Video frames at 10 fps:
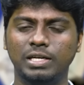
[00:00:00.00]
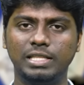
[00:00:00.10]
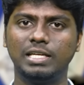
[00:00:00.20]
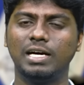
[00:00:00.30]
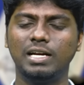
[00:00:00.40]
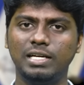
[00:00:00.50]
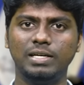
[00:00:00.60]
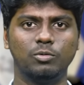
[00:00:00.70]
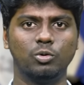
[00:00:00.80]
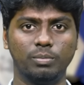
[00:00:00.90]
இதனால்
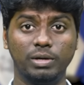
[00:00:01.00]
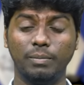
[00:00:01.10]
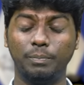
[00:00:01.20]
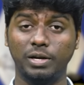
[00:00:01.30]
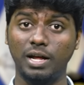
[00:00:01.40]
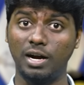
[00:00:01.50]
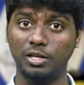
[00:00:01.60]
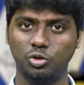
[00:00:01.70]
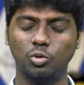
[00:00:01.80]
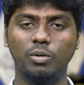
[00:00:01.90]
ஒரு மிகப்பெரிய
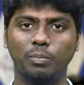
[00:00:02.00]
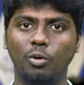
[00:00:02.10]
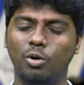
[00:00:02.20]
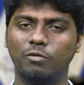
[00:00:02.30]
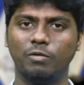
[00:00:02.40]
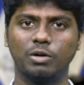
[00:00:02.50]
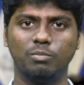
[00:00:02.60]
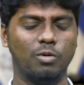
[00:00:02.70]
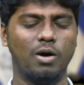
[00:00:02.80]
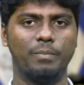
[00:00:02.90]
அடுத்து ஒரு போர்
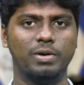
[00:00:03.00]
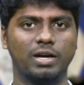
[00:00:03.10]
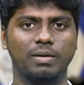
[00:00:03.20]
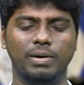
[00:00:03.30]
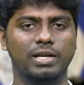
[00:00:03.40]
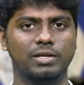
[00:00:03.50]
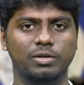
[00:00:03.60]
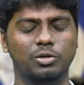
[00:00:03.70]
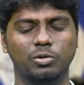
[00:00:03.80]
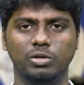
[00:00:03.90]
வருமோ அப்படின்ற மாதிரி
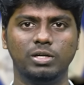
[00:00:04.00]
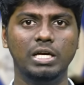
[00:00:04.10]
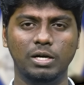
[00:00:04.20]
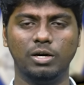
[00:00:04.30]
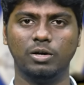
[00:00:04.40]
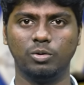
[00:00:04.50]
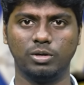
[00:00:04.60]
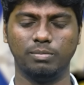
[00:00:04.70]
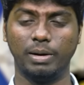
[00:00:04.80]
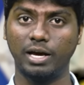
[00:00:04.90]
இன்னொரு ஒரு
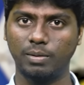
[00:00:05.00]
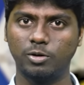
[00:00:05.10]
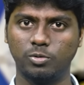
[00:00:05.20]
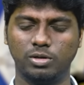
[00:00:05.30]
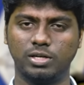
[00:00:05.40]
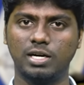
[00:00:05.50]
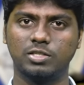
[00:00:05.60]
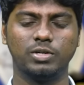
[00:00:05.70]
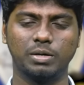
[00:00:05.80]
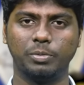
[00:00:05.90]
பயங்கரமான ஒரு
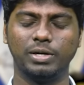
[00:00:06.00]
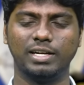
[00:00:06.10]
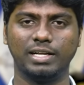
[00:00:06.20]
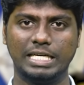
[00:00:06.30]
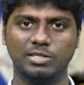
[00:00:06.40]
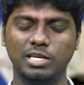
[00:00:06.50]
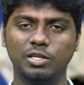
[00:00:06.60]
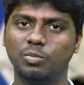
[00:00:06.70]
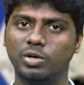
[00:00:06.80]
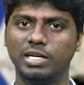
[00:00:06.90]
டாக்ஸ் வேறு போயிட்டுருக்கு ஆக்சுவலாக
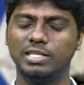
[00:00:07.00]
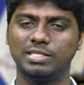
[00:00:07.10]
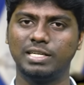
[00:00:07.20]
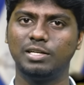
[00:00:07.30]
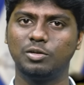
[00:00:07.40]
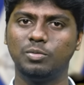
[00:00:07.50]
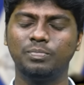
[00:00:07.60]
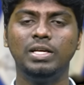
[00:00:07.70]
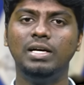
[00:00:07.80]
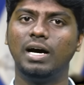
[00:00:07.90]
இதுக்கு முன்னாடி இஸ்ரேலுக்கும்
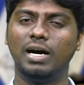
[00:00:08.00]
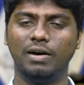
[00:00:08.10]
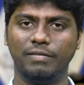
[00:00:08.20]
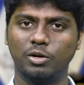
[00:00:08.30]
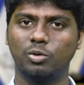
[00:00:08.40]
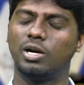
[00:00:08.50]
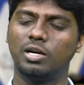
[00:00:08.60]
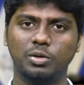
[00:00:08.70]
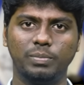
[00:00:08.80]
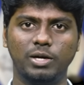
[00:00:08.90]
வேற ஒரு
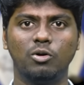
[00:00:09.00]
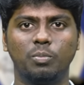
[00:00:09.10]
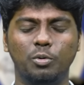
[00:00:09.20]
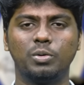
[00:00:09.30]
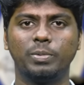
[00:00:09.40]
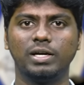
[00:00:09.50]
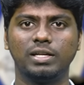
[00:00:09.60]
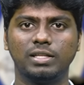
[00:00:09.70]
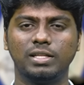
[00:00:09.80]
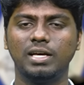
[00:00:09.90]
நாட்டுக்கும் இடையே ஒரு போர் போயிட்டு
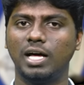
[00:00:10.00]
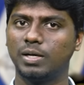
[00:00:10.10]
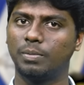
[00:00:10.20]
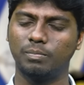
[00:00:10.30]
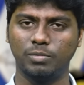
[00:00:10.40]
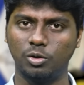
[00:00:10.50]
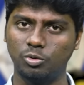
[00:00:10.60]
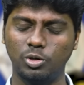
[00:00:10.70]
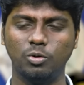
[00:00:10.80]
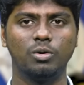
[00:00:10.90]
இருந்தது அதுக்கப்புறம்
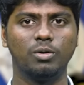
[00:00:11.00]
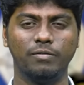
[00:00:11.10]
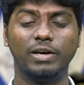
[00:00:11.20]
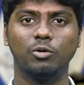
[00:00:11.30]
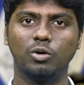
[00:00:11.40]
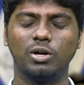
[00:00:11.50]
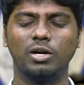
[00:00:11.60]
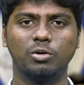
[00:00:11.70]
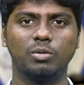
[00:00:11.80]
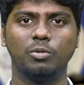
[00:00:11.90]
நடுவில் ஒரு வேற ஒரு
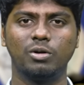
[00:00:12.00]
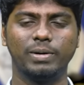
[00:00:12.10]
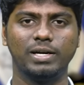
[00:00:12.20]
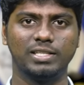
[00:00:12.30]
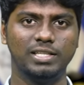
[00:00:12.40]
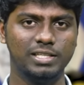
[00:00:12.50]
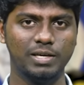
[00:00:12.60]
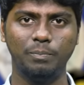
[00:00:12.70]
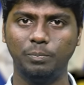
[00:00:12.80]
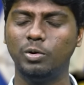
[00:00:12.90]
நாட்டோட போர் போயிட்டு இருந்தது
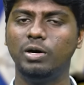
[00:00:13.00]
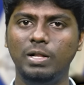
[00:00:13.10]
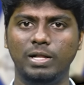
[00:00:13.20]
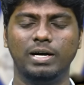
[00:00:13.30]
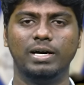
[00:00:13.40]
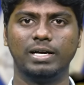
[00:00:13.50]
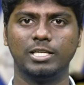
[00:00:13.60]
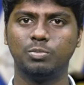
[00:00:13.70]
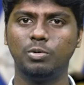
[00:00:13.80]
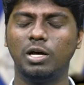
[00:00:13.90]
இப்போது
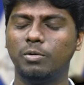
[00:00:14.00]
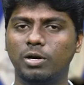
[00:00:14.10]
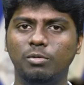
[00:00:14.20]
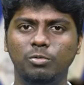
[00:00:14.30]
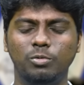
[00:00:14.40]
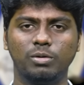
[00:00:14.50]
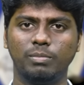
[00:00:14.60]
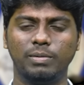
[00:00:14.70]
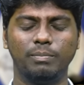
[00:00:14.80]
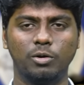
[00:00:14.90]
ஹெஸ்புல்லாவோடவும் ஒரு
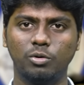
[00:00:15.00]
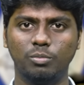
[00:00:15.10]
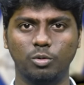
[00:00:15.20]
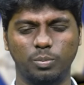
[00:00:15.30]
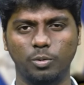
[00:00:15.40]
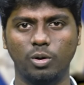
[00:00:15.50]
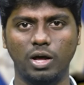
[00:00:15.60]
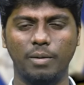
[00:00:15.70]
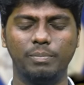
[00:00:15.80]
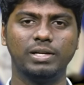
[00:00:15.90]
மறுபடியும் ஒரு
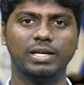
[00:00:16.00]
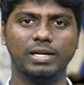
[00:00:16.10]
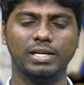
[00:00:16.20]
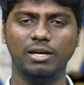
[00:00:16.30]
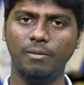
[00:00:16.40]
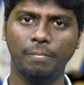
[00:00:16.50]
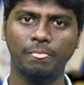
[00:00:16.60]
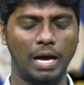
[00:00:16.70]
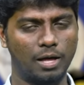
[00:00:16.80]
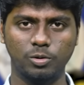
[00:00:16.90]
போரா அப்படின்னு கேட்டிங்கன்னா
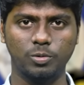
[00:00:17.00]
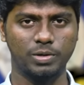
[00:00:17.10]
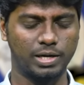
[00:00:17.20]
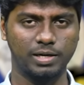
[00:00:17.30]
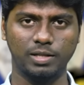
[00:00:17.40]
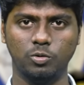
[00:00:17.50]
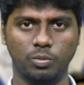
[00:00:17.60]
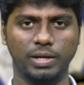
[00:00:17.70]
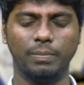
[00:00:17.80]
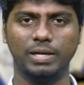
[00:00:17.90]
அதுக்கும் நடக்கிறதுக்கு
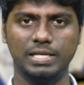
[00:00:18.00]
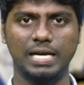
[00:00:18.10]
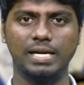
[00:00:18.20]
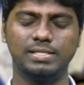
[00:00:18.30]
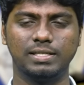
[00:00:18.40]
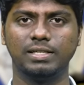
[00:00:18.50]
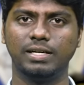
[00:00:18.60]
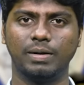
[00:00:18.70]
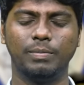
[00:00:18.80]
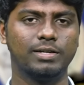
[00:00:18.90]
ஒரு மிகப்பெரிய சான்ஸ்
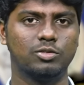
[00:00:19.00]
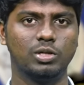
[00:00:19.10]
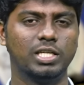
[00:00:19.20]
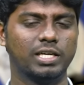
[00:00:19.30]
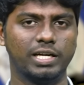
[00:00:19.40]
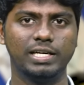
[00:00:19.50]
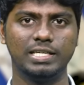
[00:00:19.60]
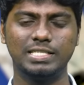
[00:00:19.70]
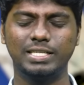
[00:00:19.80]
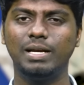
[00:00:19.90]
இருக்குன்ற மாதிரி சொல்லியிருக்கிறாங்க
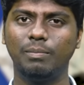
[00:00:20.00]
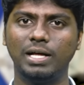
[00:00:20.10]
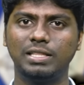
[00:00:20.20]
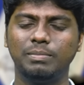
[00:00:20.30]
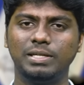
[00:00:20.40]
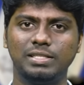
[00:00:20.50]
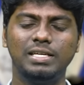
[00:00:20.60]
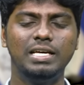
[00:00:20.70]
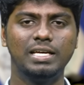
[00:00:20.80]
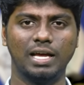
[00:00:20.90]
இஸ்ரேல் மாற்றி மாற்றி
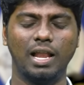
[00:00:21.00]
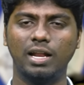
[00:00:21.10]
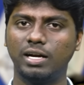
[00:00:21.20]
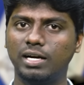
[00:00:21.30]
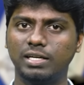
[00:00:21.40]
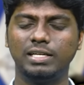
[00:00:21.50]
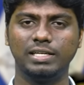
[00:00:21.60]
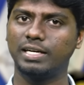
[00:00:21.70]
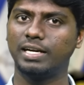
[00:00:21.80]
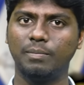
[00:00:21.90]
எல்லா
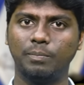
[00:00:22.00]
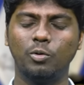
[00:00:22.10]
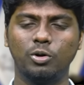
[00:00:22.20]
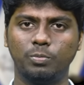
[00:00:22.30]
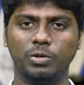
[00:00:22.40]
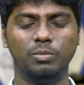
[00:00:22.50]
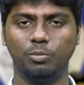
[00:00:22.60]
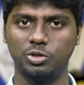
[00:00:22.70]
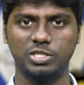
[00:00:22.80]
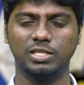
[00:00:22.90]
நாடுகளுக்கிடையே போர் வந்து
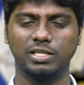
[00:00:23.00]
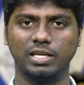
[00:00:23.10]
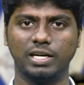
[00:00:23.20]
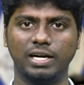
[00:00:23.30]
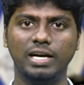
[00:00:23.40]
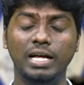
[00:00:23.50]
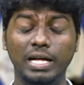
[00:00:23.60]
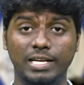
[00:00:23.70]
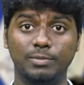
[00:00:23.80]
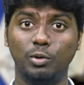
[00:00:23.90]
புரிஞ்சுக்கிட்டு இருக்கிறாங்க
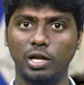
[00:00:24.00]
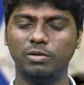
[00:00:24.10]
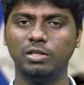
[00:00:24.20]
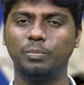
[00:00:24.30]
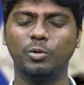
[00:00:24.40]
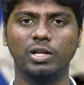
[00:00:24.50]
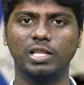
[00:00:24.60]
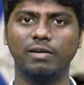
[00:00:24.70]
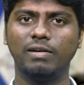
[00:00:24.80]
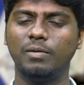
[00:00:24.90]
ஹெஸ்புல்லா வந்து போன
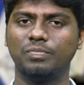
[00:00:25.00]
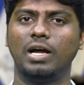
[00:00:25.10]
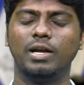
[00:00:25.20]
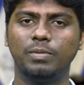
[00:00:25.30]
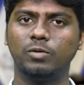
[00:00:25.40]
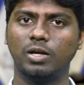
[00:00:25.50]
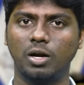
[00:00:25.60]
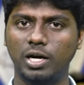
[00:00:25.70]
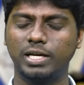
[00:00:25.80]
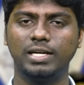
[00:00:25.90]
தடவை அனுப்பிவிட்ட
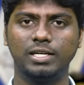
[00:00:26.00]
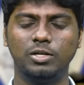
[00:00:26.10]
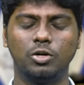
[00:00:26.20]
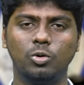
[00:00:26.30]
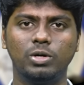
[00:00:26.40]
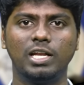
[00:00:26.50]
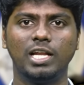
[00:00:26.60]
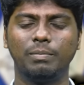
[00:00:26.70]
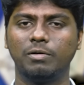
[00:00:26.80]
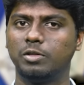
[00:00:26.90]
ராக்கெட்டு ட்ரோன்
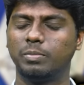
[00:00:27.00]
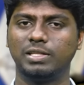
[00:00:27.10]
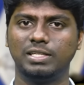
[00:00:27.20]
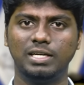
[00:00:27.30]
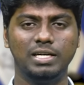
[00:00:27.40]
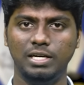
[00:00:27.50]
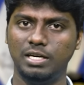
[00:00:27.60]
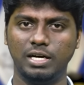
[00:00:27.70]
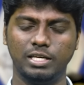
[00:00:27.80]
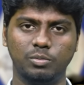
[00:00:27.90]
எல்லாமே வந்து பார்த்திங்கன்னா
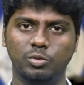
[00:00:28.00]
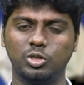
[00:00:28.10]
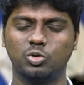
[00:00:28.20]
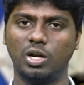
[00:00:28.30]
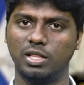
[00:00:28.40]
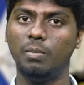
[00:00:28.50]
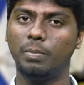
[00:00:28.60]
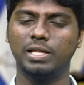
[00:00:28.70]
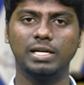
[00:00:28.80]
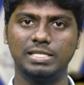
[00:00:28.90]
இதுக்கு முன்னாடி சொன்னதான்
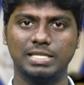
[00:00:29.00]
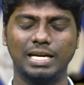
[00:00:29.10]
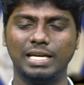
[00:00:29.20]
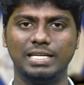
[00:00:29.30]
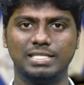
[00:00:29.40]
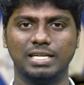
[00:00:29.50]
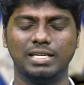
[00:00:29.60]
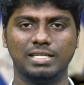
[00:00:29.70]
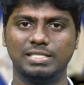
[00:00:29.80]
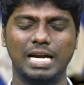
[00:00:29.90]
பதினாலு சேட்டலைட்
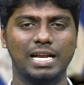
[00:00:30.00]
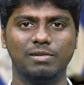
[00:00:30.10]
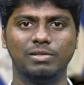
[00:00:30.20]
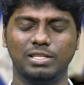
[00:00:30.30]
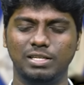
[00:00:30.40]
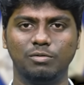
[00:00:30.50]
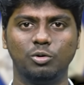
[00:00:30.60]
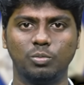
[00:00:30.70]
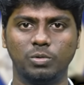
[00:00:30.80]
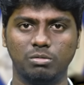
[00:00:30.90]
சேனல் வந்து
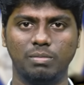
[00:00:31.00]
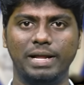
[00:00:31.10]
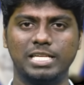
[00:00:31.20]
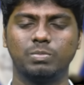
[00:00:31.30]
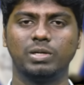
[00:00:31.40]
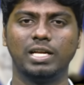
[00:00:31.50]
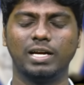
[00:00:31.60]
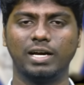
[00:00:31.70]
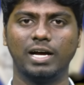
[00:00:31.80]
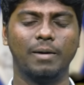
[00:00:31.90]
ஒட்டுமொத்தமாக பிளாஸ்ட்
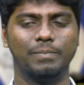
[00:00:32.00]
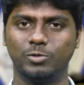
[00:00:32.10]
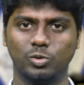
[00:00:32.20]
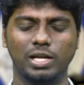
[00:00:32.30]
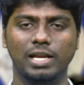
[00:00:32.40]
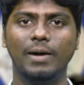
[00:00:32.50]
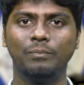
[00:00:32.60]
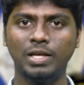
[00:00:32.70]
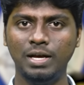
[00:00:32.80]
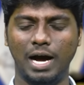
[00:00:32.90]
பண்ணியிருக்கிறாங்க அப்படின்னு சொன்னேன் இல்லையா
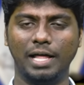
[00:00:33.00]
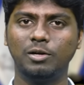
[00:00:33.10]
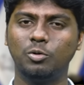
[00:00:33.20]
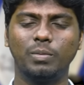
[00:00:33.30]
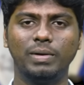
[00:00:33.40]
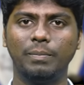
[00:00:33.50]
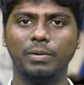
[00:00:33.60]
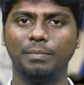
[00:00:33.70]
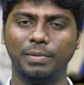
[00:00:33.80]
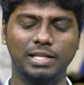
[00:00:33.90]
அதுக்கு ஒரு
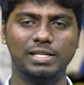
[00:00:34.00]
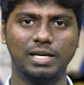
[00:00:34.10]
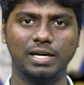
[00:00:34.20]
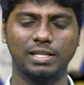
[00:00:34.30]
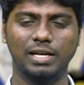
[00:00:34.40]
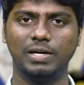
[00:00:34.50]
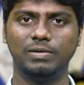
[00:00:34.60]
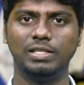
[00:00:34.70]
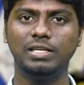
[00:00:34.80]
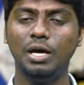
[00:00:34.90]
மிகப்பெரிய பதில் தாக்குதலாக
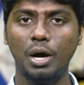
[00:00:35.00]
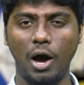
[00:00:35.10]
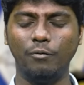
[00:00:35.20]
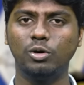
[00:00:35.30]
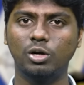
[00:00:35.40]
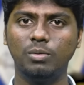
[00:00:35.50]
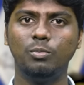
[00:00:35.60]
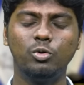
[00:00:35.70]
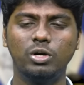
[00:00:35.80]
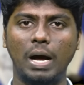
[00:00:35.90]
வந்து அவங்களோட
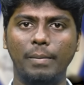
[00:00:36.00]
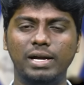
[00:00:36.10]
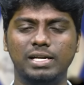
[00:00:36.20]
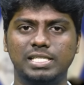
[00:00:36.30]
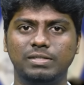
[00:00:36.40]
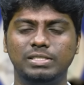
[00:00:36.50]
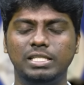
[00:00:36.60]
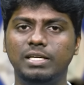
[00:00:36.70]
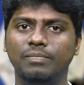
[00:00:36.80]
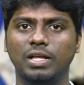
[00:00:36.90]
மூணு கமாண்டர்ஸை வந்து